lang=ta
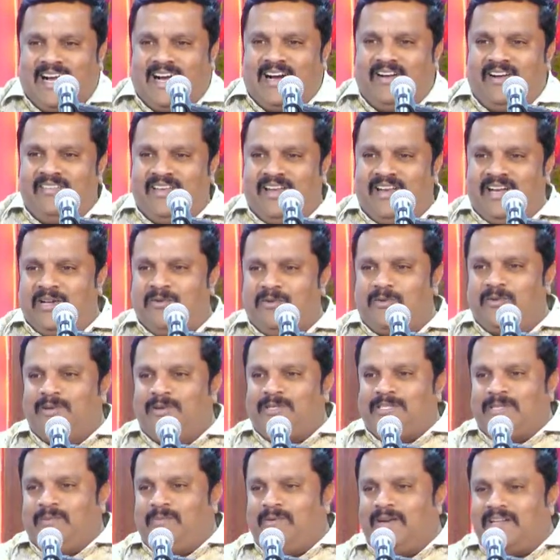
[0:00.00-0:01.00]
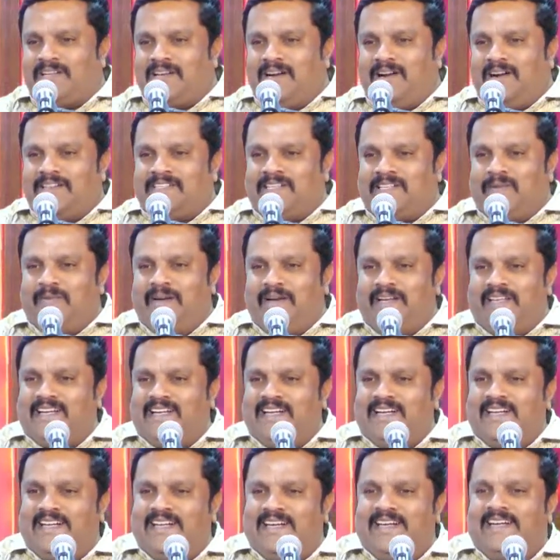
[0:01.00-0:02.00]
ஆவியானவர் ஊற்றப்பட்ட
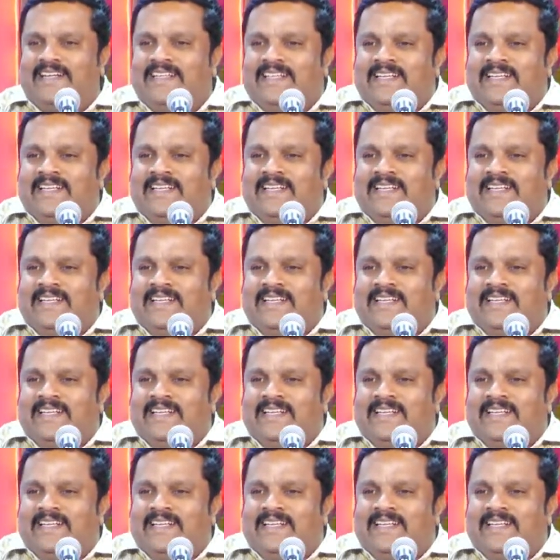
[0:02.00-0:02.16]
ஆட்டோமேட்டிக்காக